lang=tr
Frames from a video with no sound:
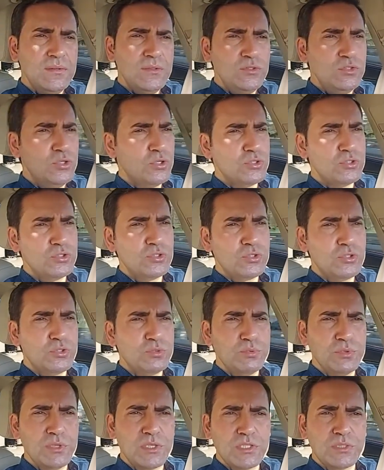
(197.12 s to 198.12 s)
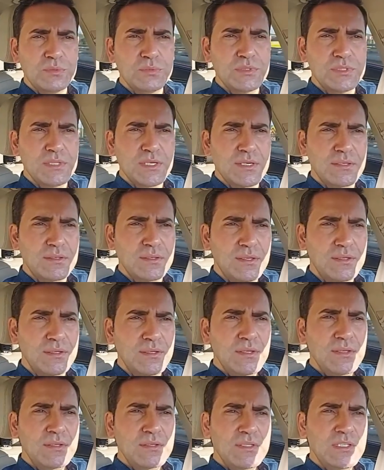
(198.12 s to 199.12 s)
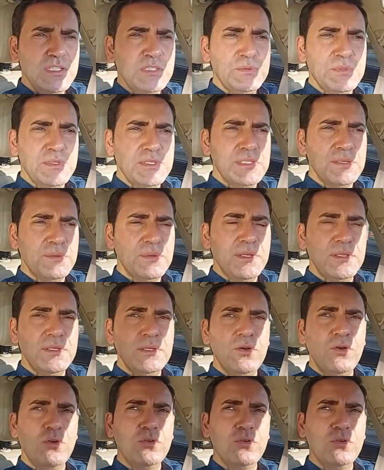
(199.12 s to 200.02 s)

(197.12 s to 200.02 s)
Çok şükür bu yaşımıza kadar hiçbir zaman